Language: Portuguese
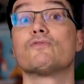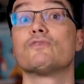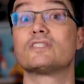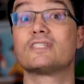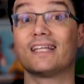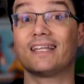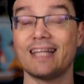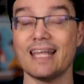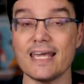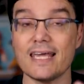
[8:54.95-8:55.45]

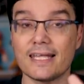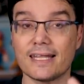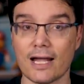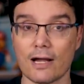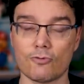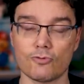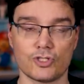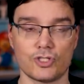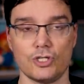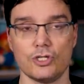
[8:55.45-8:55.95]
você tem que estar
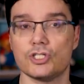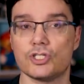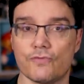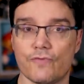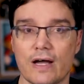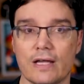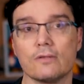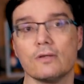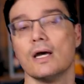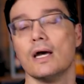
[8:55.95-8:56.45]
tá com o sininho
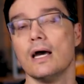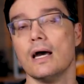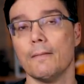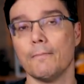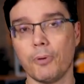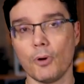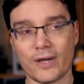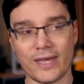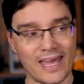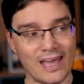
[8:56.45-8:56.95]
ativado,
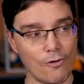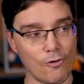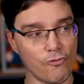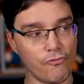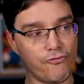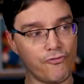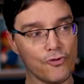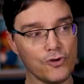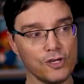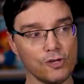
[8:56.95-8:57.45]
porque o
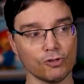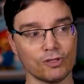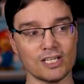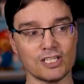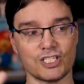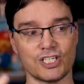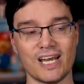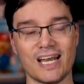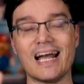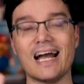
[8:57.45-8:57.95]
funil tá
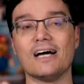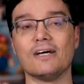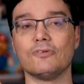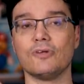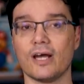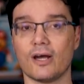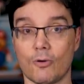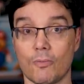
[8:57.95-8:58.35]
chegando, né?